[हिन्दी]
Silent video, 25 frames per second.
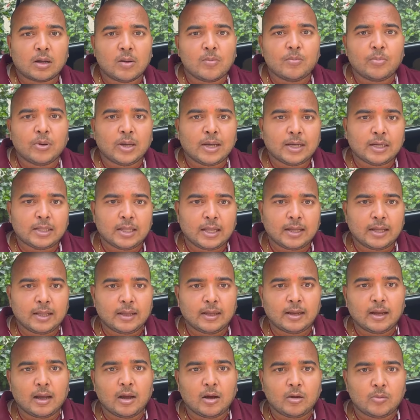कंप्लीट
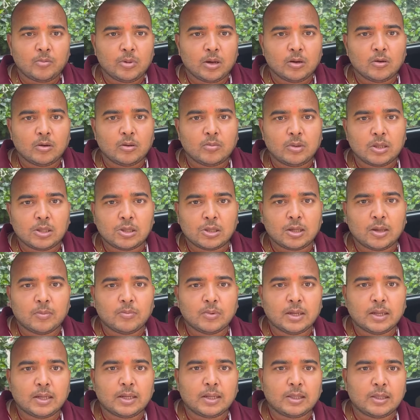देखिएगा और बिल्कुल भी स्किप
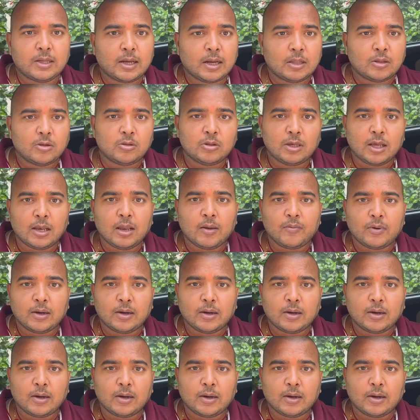नहीं कीजिएगा तो चलिए